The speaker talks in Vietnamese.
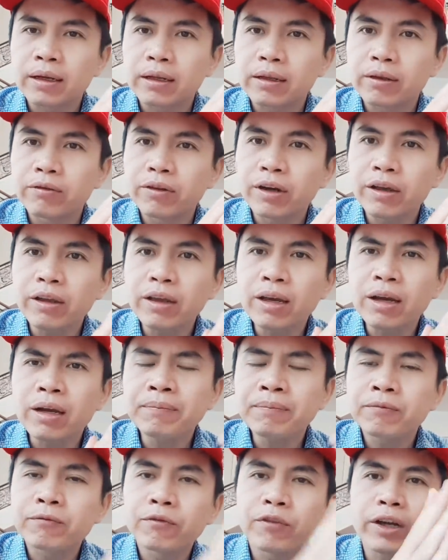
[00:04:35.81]
với à,
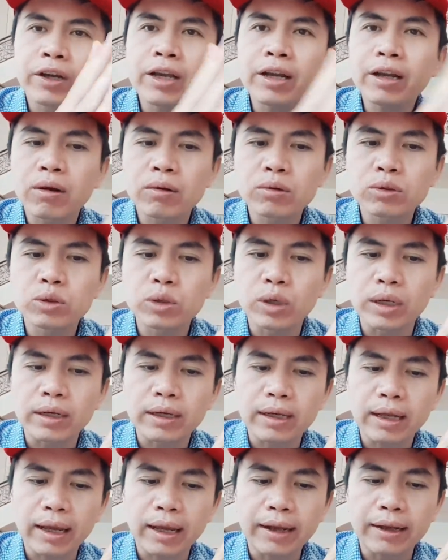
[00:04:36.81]
với cái câu
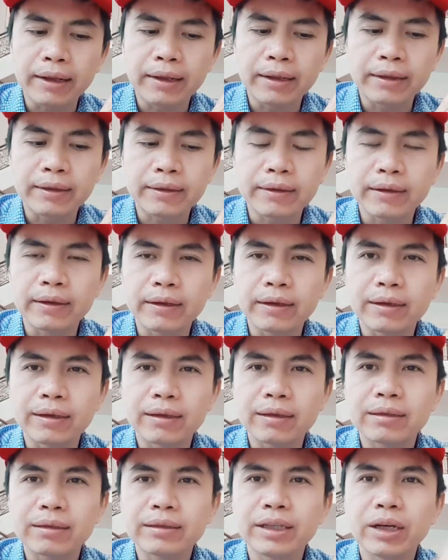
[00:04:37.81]
chuyện này thì
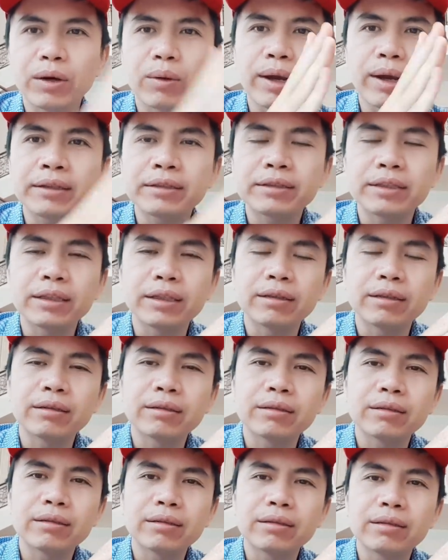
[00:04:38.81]
nhiều anh chị
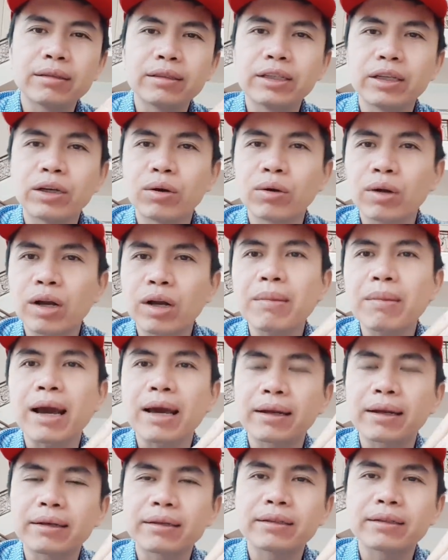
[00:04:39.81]
nhiều các
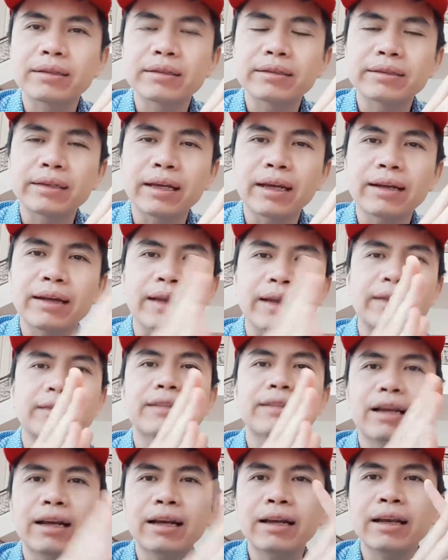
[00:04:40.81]
bạn sẽ đặt
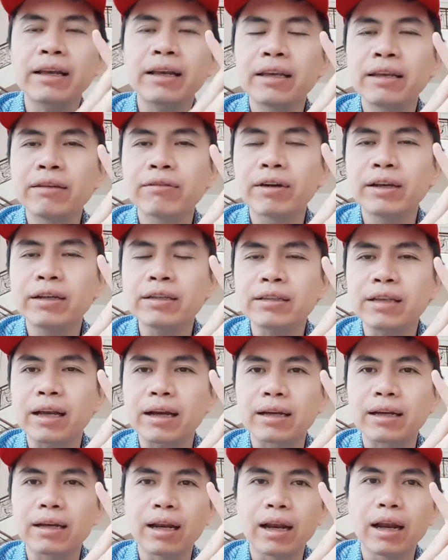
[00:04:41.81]
ra cái nghi vấn
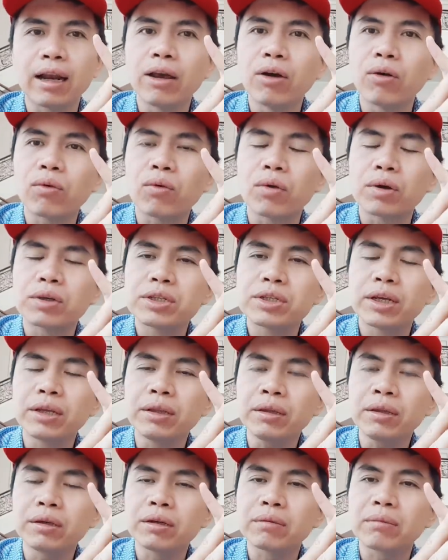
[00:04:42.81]
rằng là liệu cuộc chiến
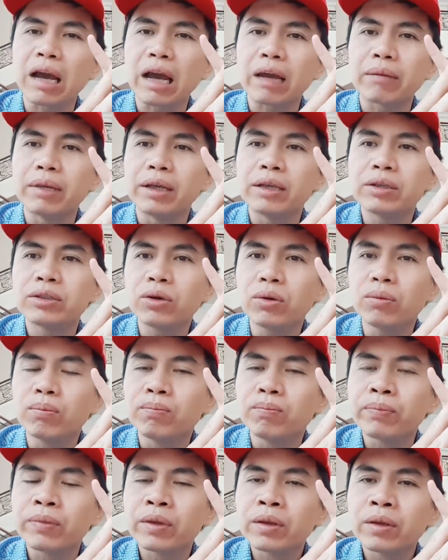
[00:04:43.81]
thương mại Mỹ Trung